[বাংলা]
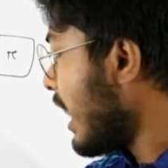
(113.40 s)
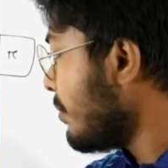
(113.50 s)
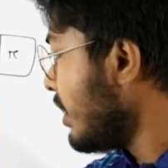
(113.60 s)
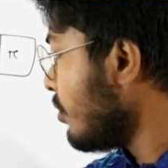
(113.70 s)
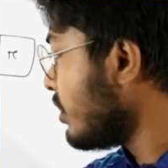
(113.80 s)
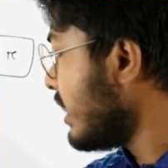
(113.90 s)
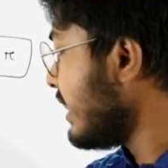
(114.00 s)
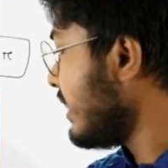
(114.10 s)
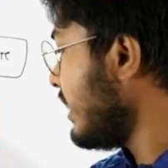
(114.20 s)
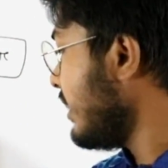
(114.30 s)
আমি
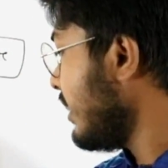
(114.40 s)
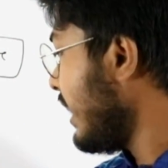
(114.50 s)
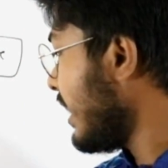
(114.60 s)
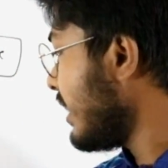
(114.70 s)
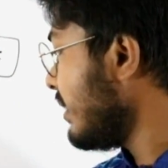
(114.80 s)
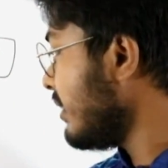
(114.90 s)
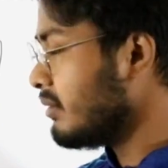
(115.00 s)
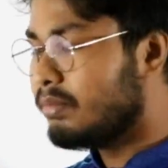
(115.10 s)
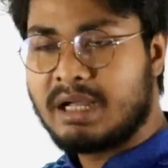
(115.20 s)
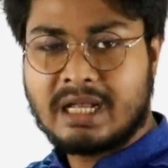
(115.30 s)
ওদেরকে কি এখানে
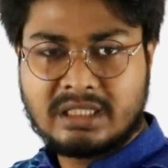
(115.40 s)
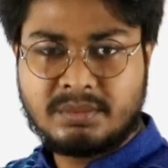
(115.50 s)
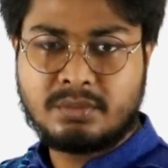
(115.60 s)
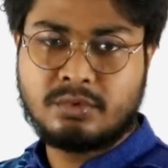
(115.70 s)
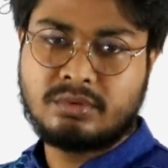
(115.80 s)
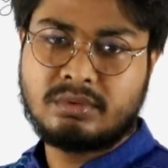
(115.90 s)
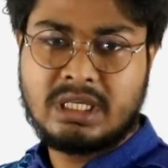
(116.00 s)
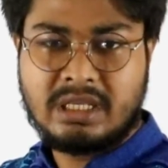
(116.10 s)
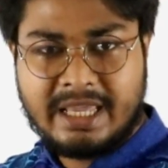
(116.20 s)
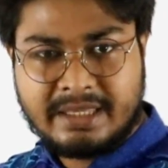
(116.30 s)
আনতে পারবো
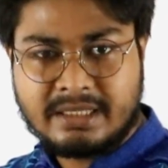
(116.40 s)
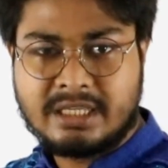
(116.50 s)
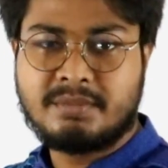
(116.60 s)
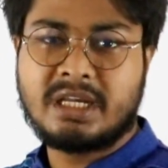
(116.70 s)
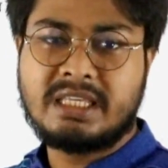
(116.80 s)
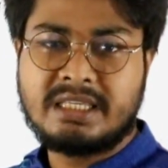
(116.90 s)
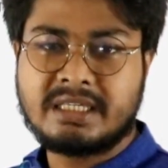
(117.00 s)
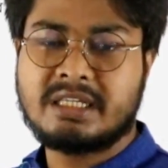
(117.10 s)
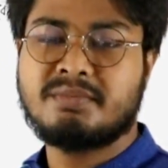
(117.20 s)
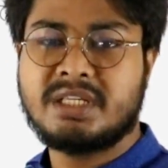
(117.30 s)
কি এ কে কিংবা ই e
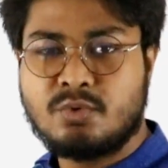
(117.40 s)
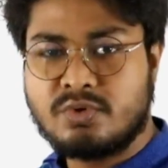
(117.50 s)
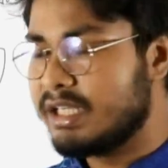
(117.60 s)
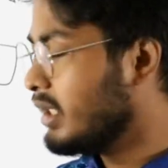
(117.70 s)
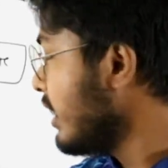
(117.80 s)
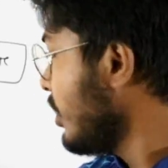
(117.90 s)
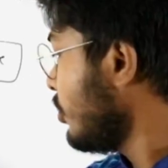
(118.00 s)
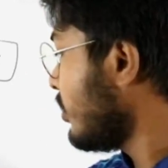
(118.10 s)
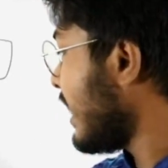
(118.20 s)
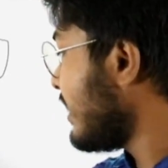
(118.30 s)
কে কিংবা ইউ কে
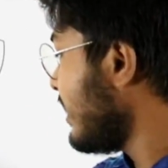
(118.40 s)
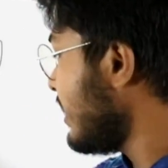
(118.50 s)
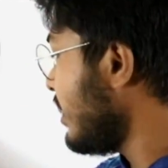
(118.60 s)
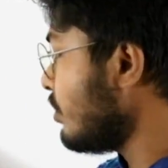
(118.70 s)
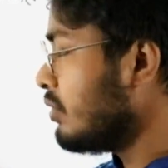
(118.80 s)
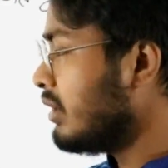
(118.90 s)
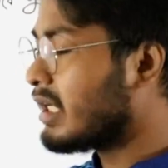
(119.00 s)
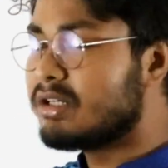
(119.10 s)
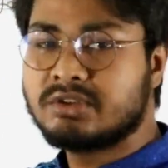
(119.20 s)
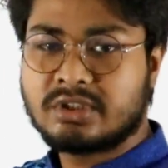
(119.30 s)
তো তাদেরকে যেহেতু
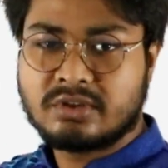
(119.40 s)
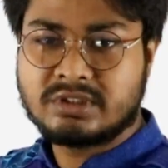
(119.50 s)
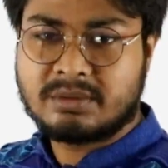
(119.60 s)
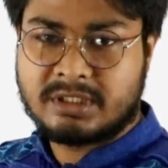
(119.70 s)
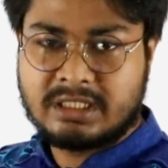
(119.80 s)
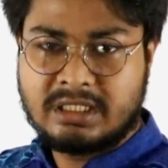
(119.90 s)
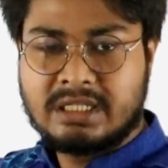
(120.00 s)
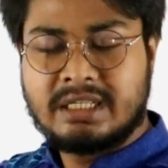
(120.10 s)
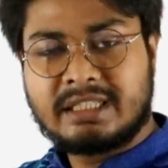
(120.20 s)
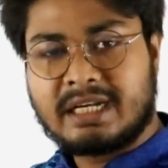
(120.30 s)
লাড়ানো চড়ানো যাবে না
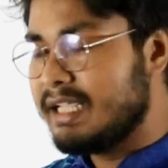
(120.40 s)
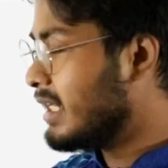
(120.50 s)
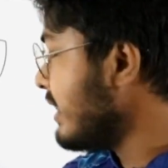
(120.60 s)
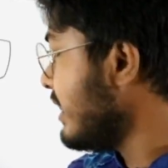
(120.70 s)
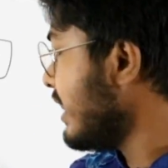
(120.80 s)
তারা এখানে কি